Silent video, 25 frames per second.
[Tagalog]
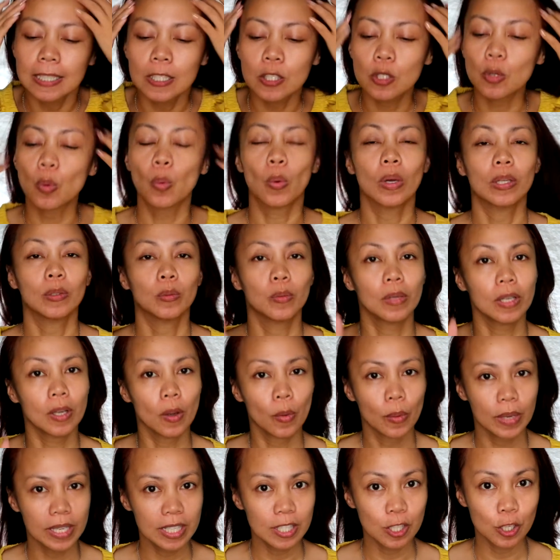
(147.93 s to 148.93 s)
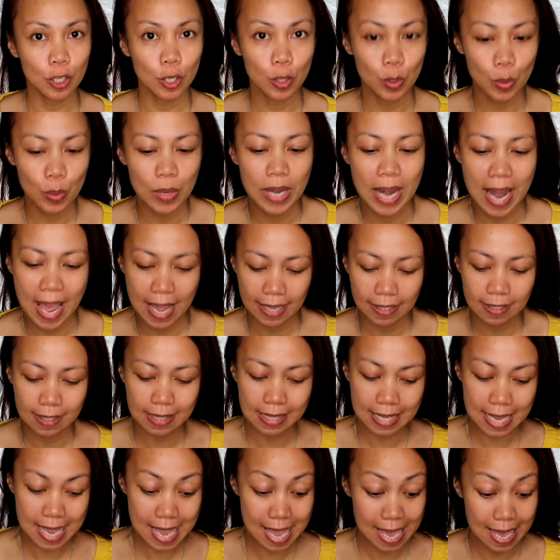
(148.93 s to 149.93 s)
So what we're going to do
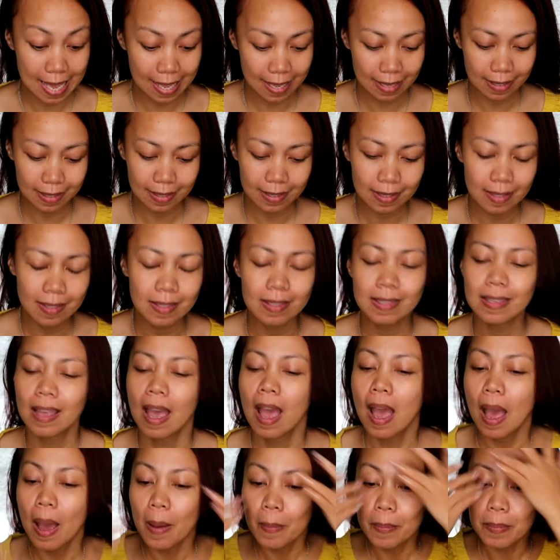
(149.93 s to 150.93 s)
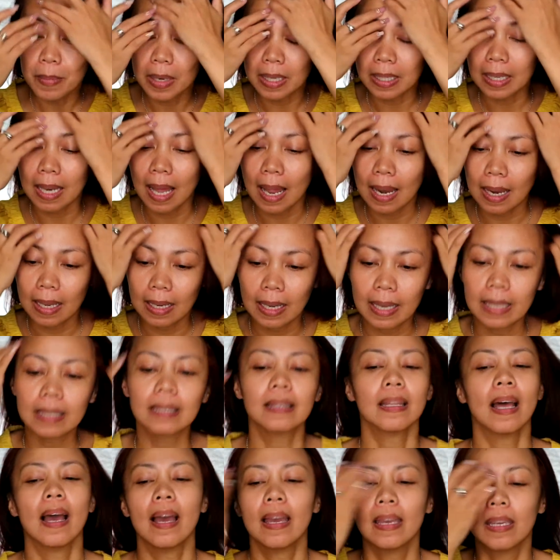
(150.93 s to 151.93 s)
next is,
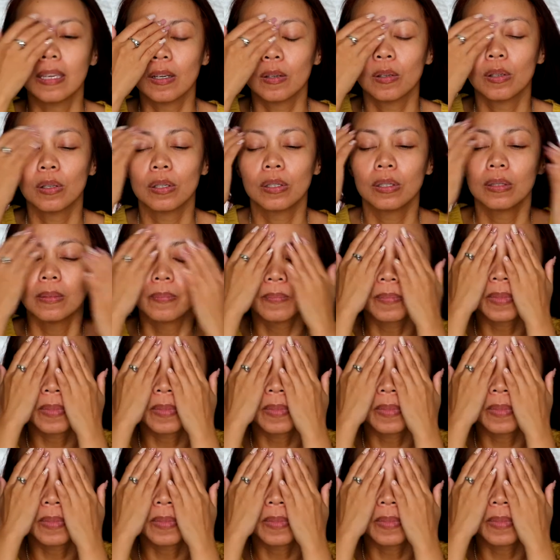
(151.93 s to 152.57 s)
maglalagay tayo